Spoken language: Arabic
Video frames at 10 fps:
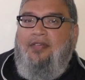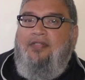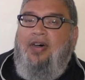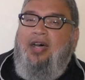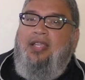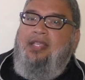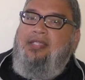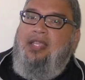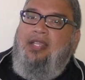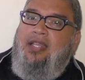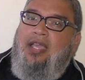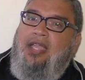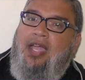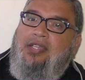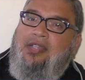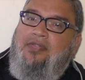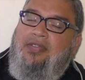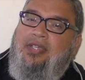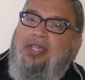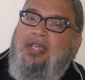فليس لله حاجة
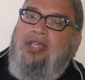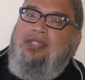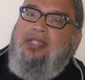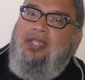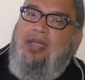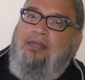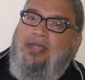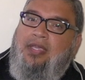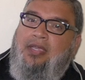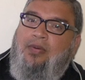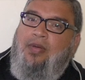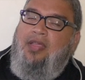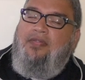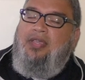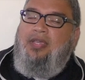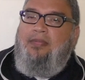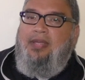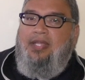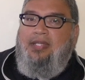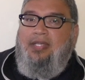في صيامه ولا في
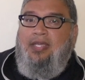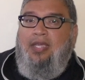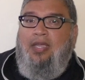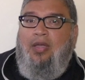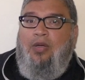عبادته